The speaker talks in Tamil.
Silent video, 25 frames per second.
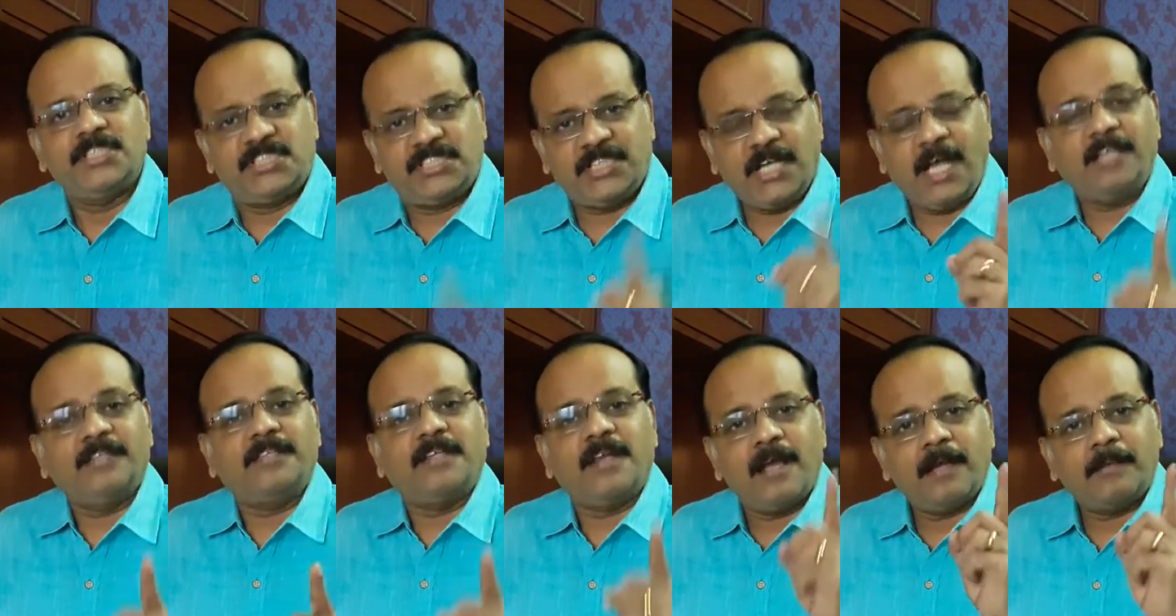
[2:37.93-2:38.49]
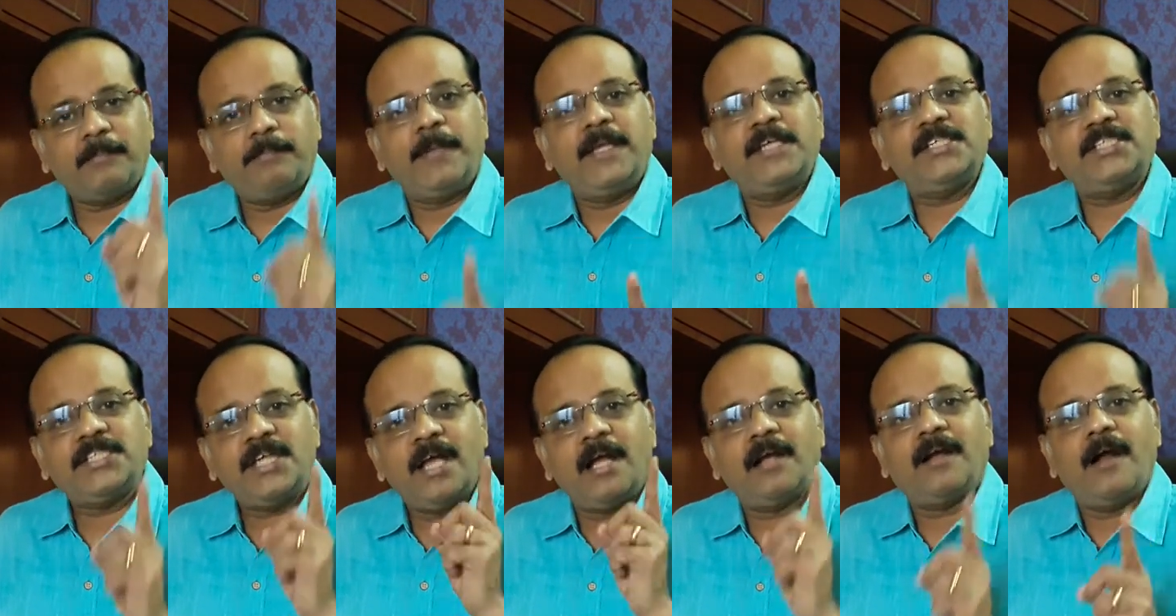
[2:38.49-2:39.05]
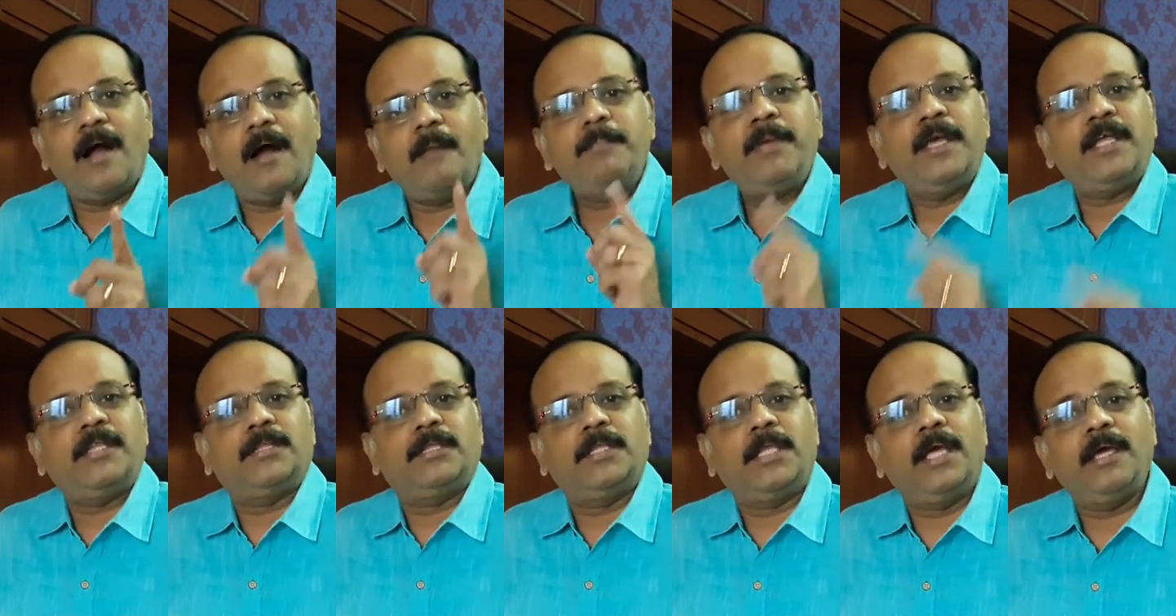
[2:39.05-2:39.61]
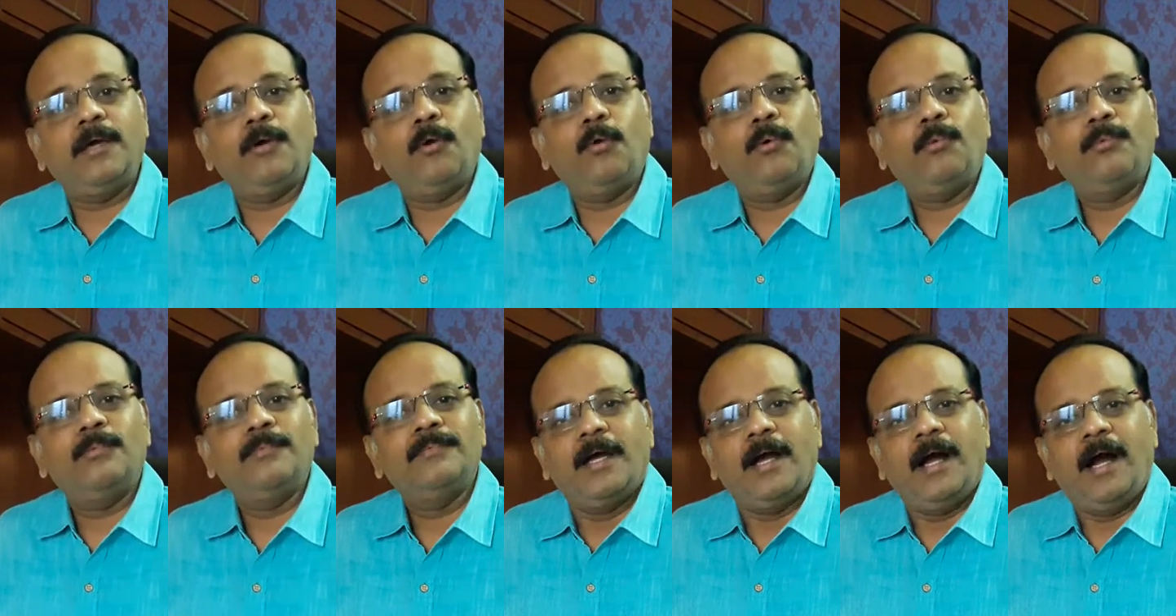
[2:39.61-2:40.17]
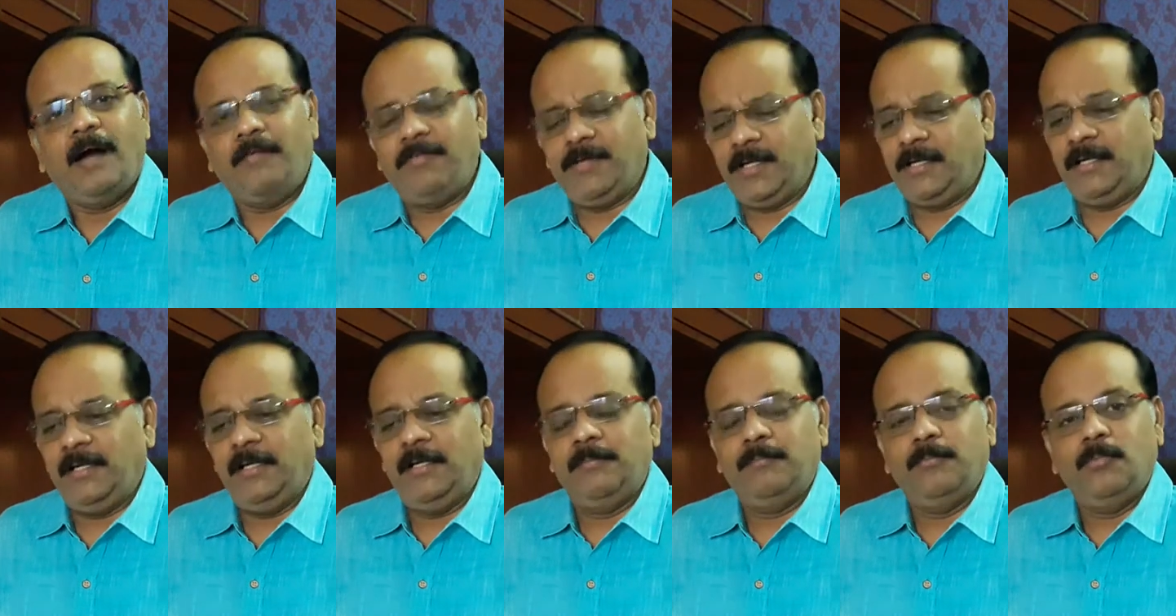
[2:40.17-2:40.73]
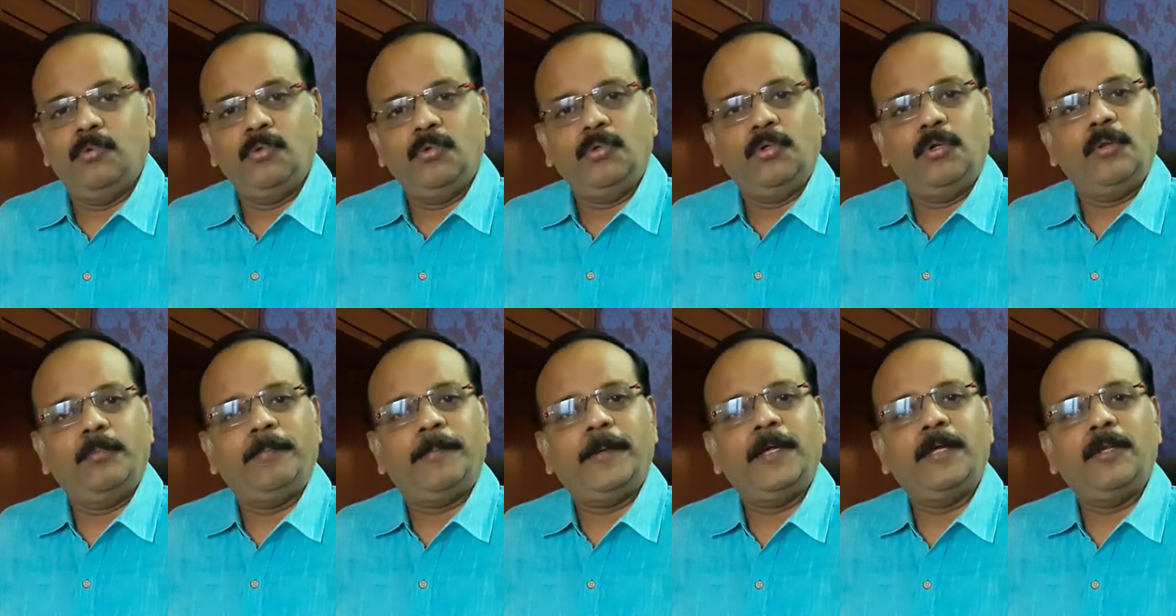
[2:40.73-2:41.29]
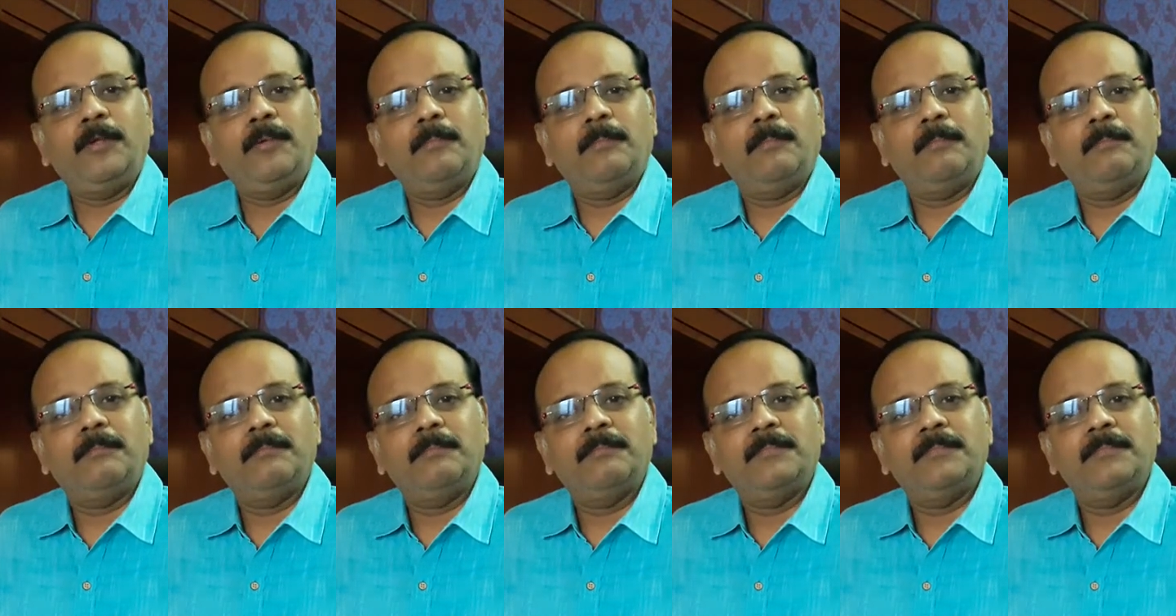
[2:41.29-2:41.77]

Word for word: ஷாத்ராக் மேஷா காபேத் நெஹோ அவர்கள் மூன்று பேரும்